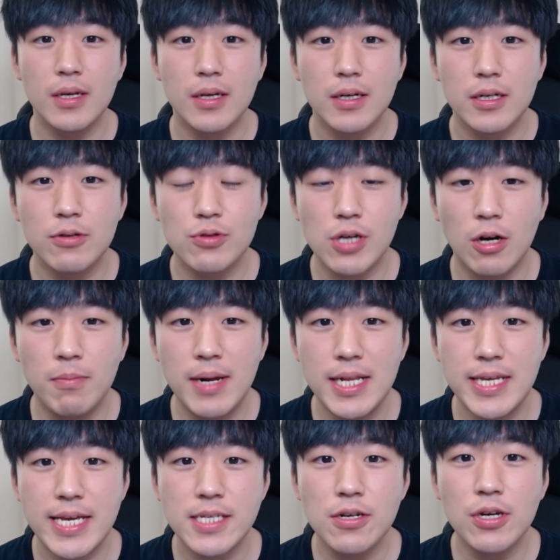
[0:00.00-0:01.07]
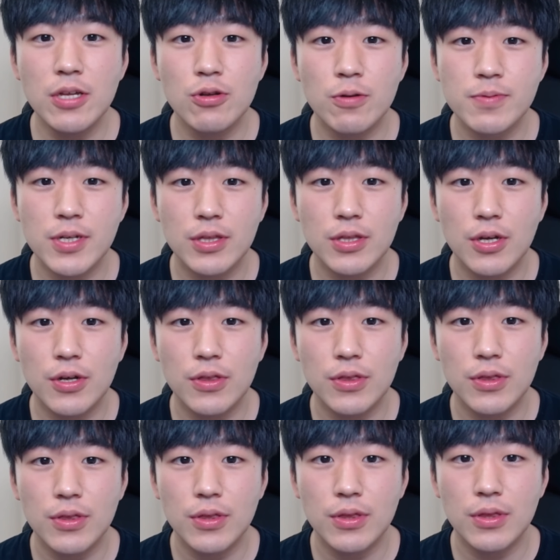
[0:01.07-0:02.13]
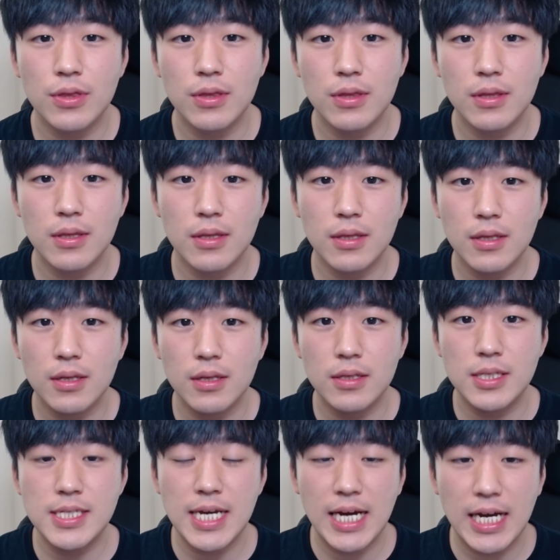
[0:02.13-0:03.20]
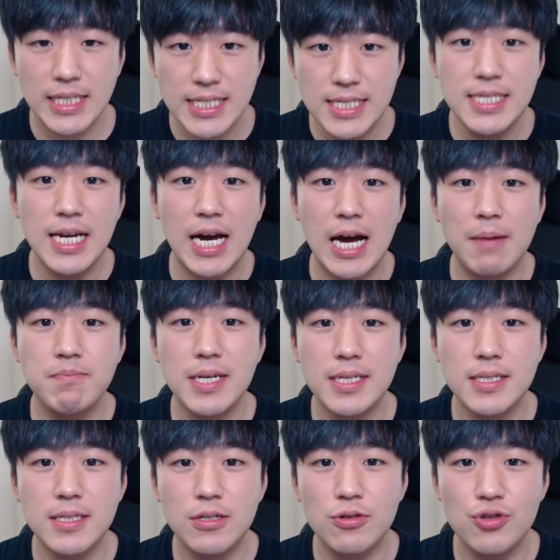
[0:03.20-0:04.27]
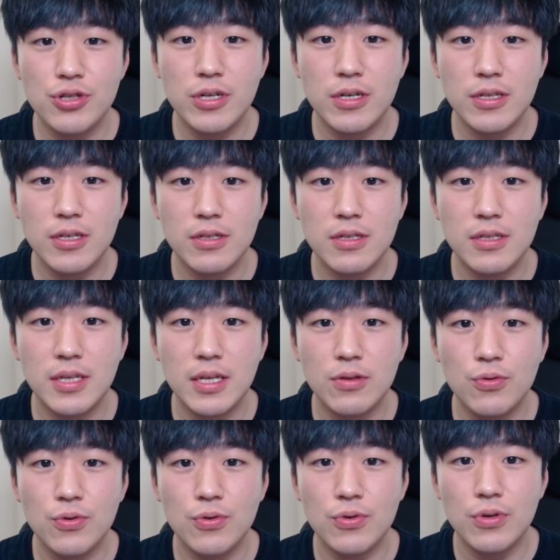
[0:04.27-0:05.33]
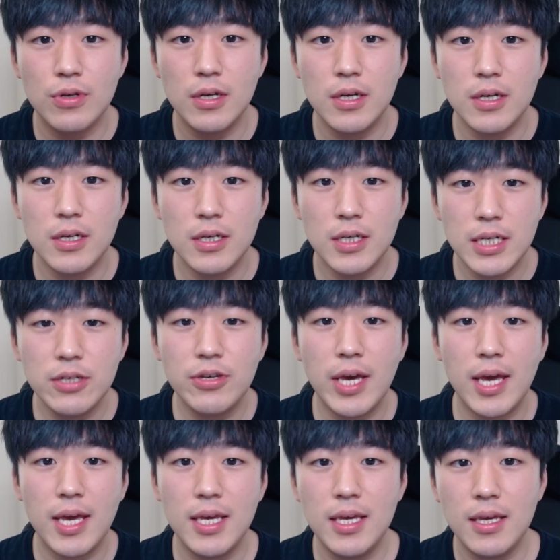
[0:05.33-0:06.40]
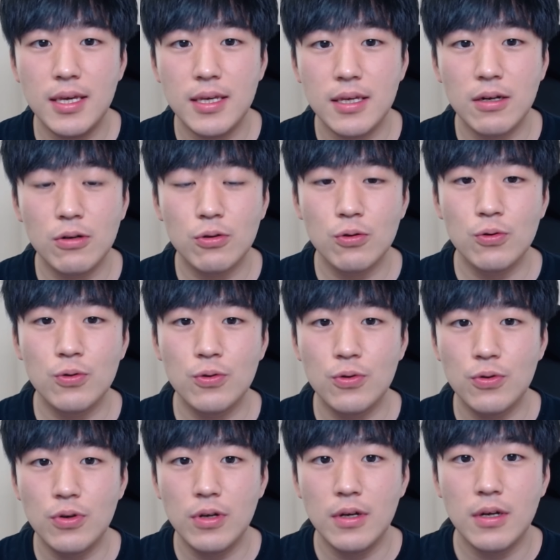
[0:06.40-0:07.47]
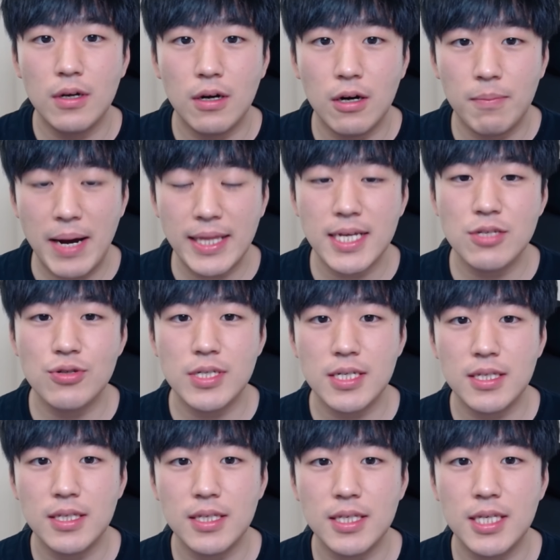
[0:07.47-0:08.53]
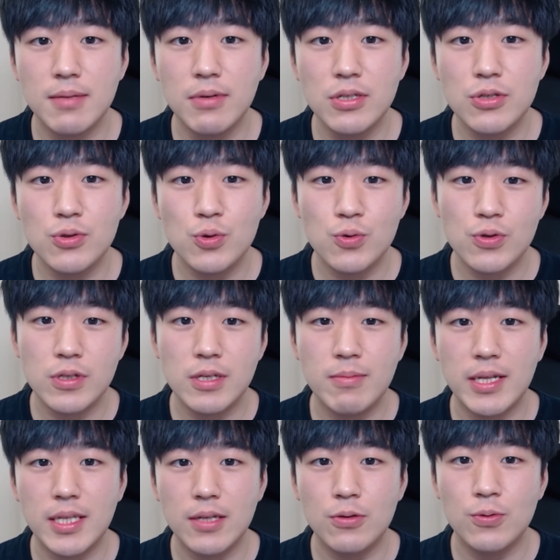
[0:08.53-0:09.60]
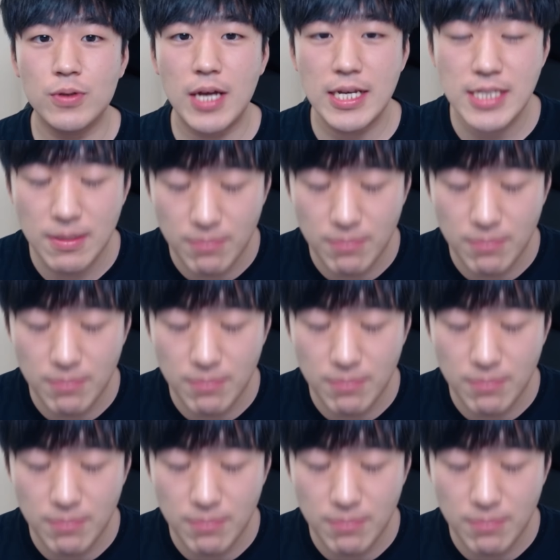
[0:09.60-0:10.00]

그리고 정말 예정에도 없었던 진짜 진짜 갑작스러운 출연이었는데도 흔쾌히 이걸 또 어, 받아주신 김원준 총수님한테도 다시